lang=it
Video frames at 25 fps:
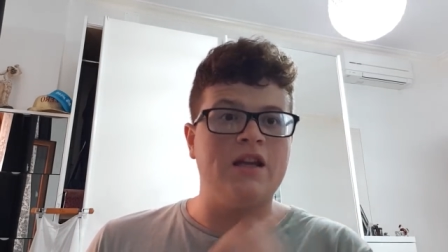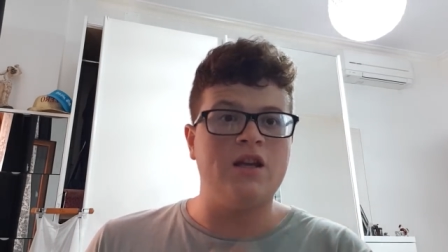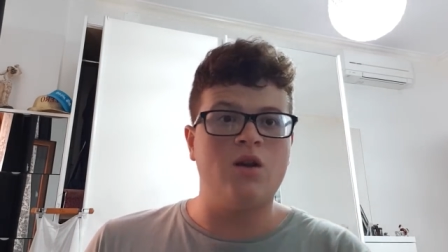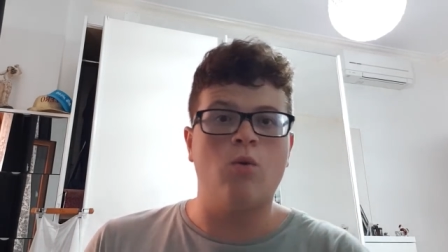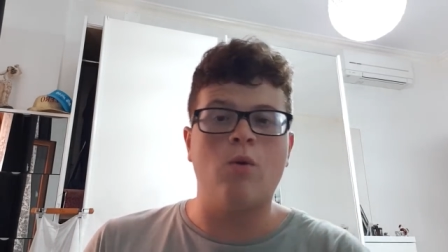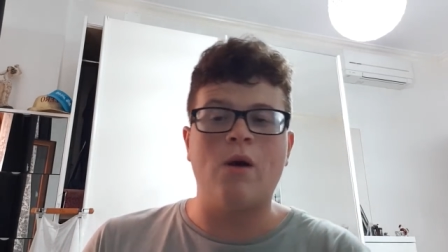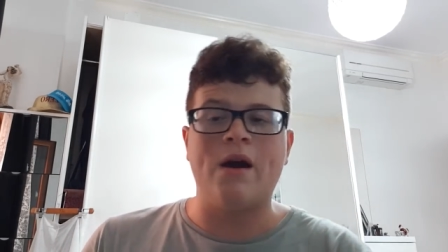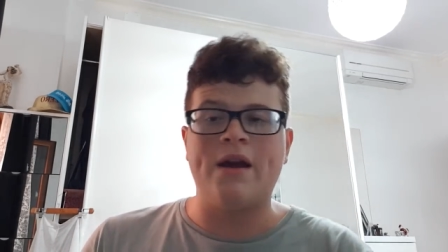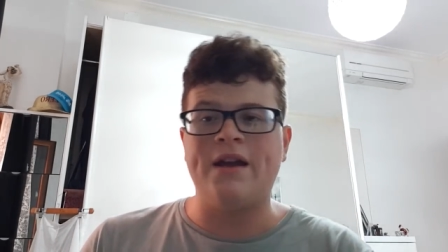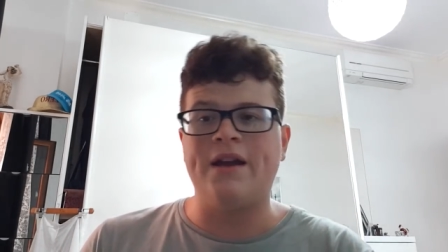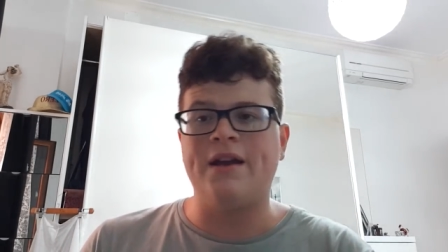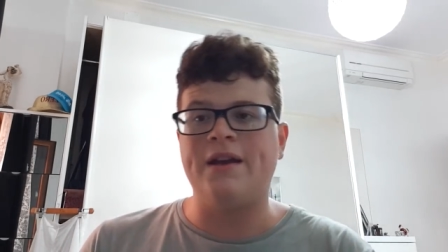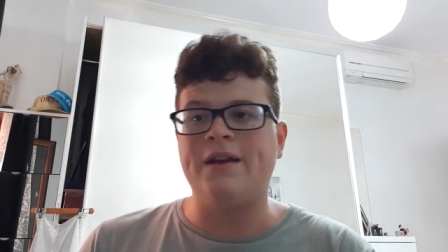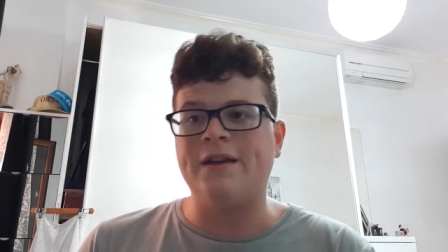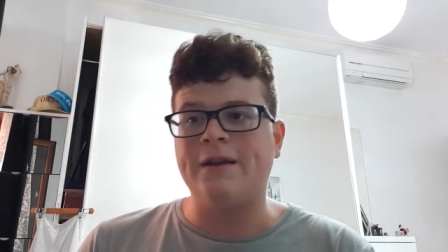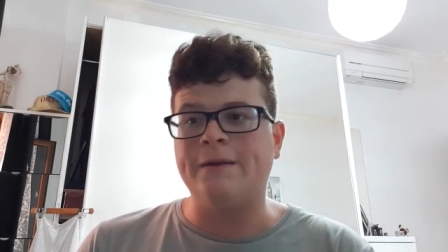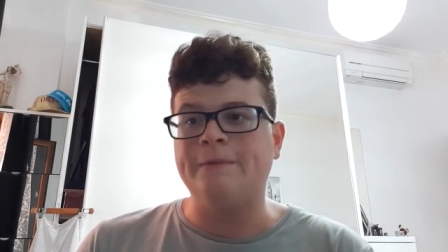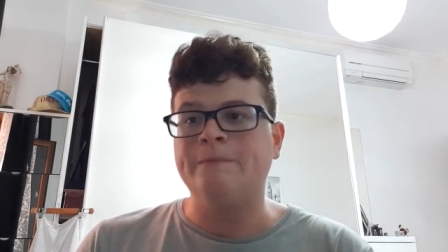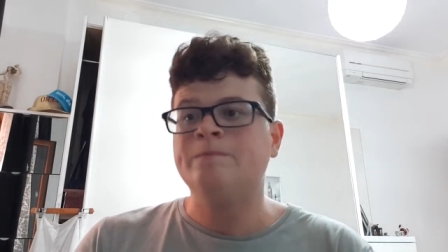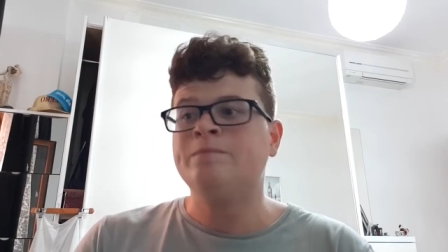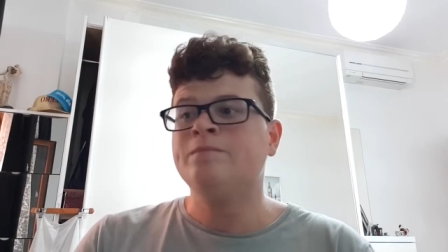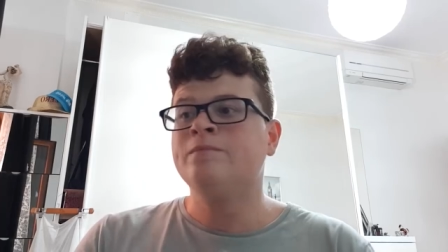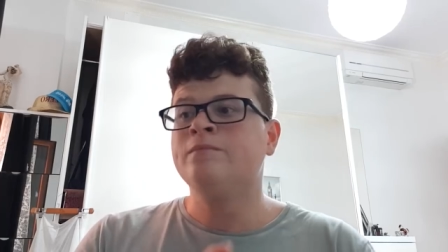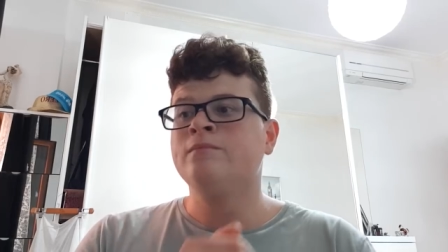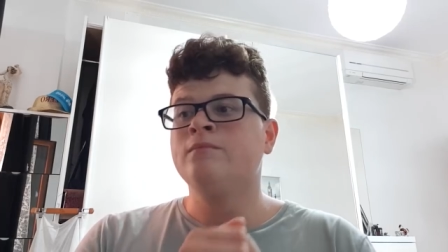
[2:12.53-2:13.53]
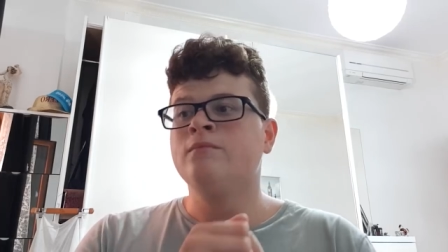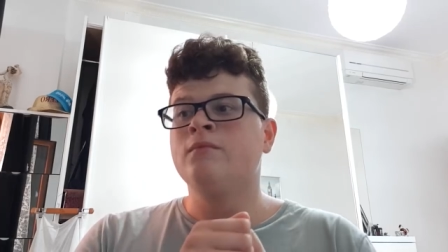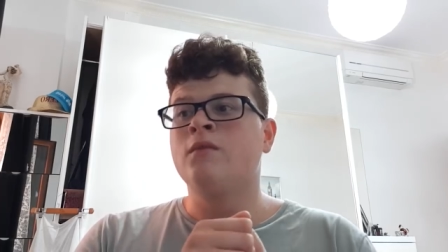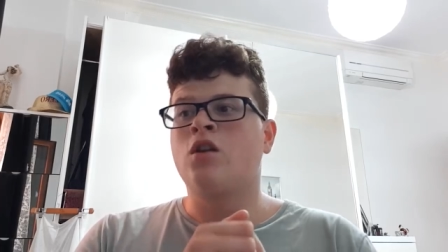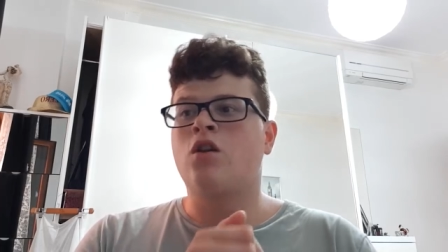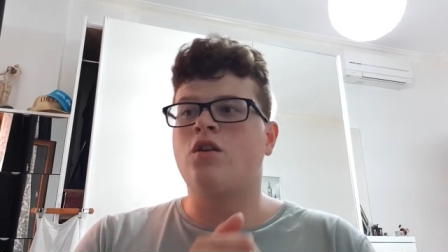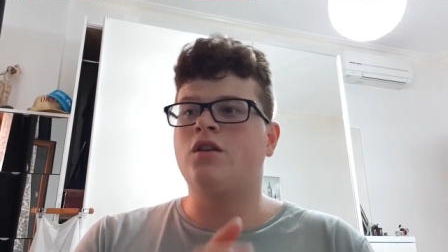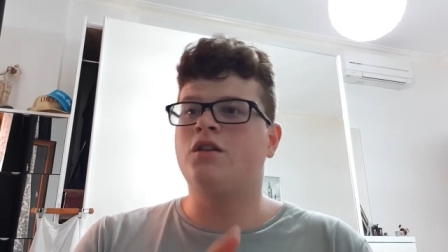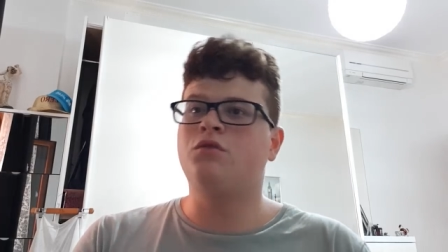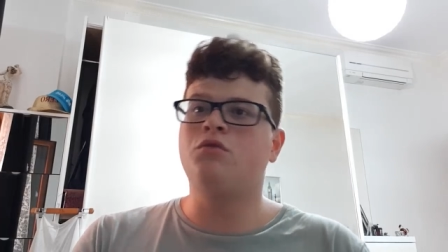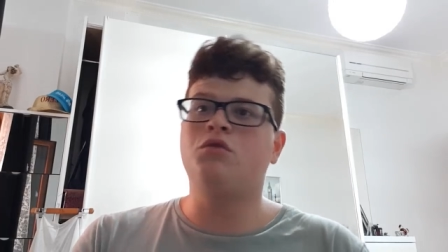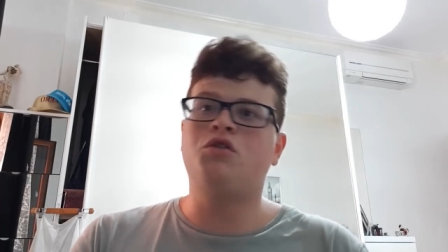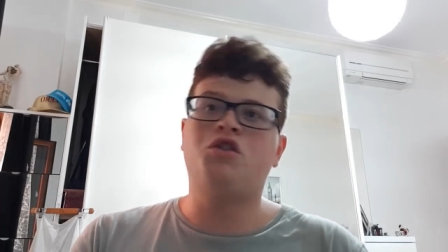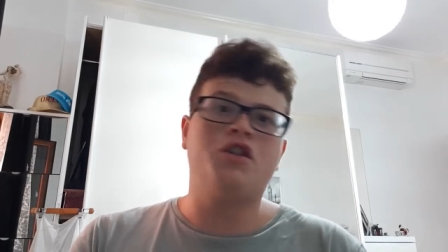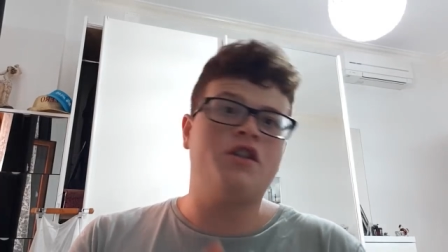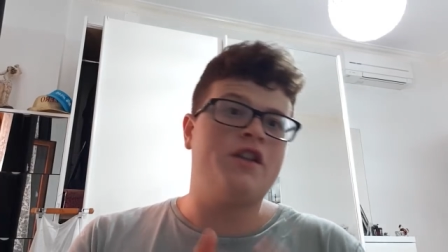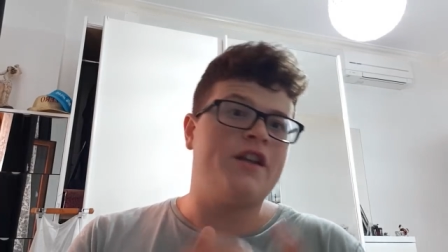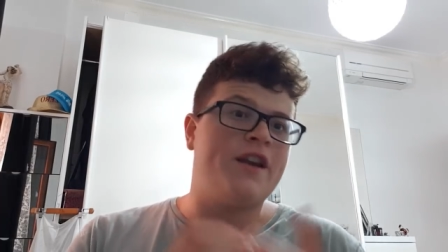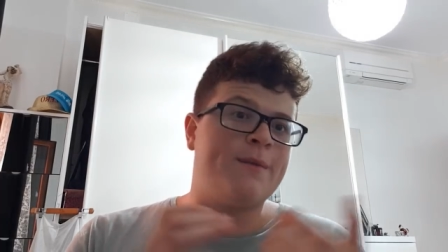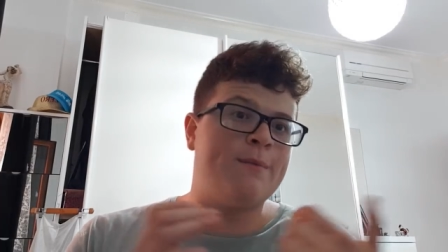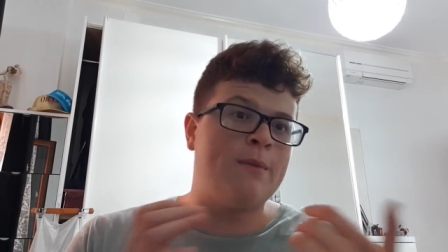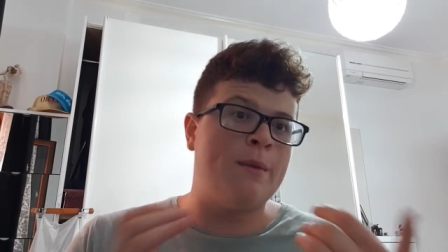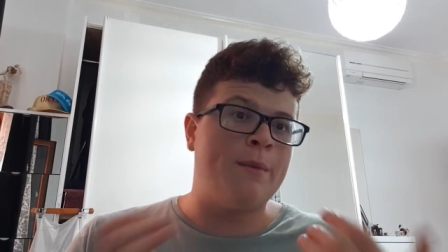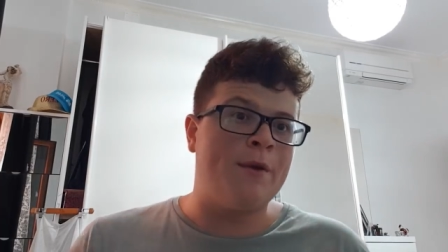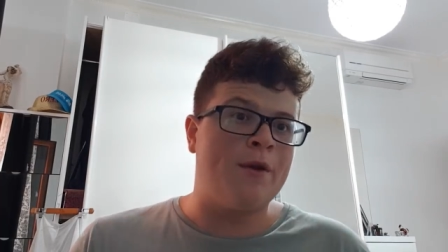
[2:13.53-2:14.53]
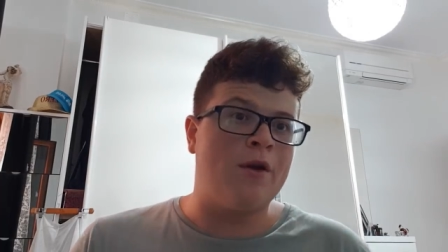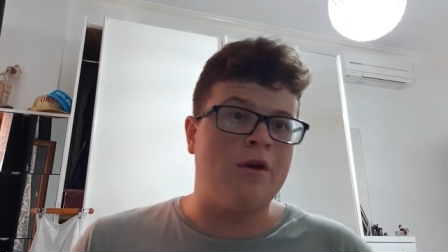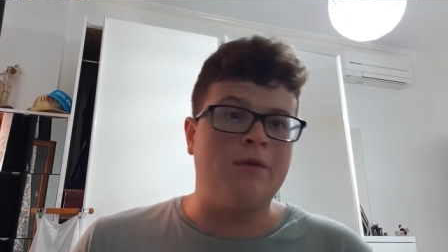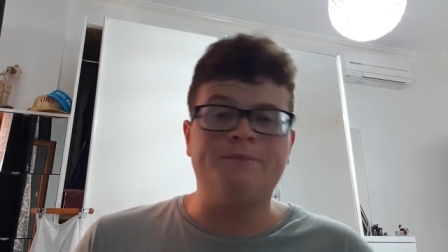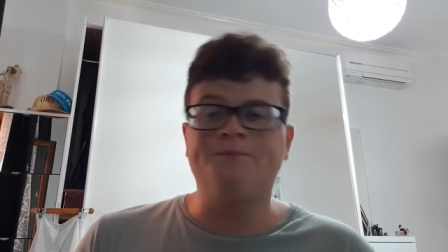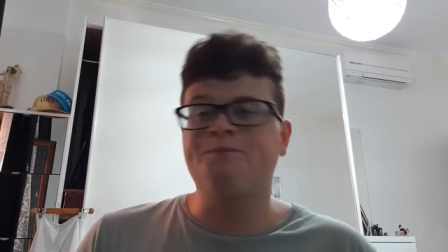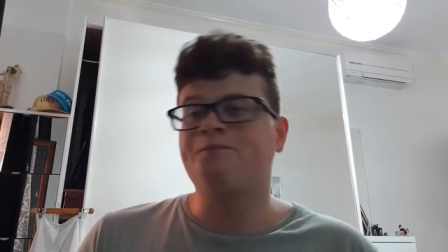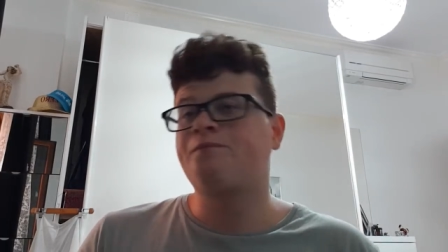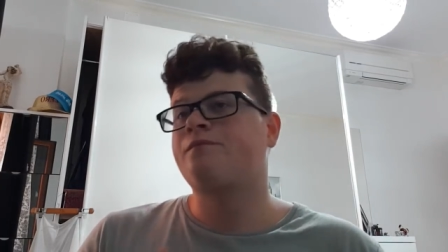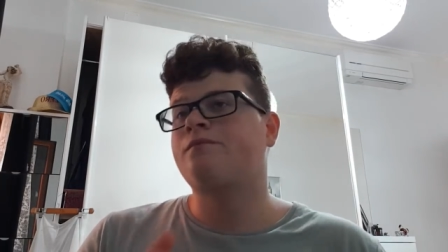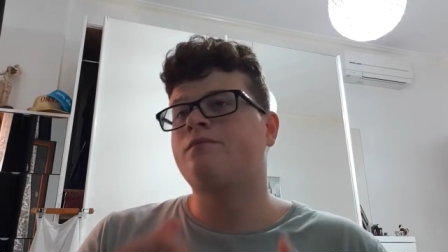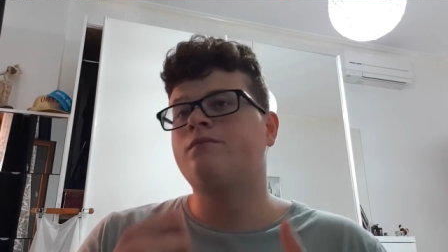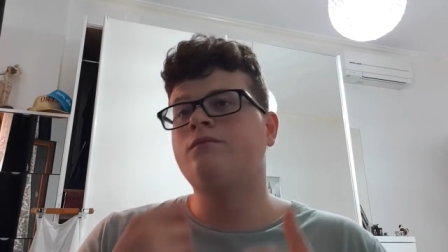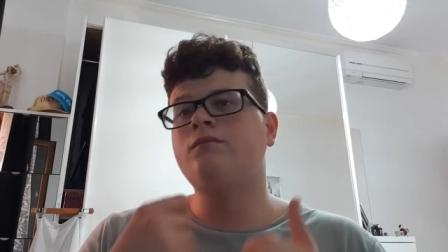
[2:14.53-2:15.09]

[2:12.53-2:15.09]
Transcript: Higuain. Cosa succederebbe però?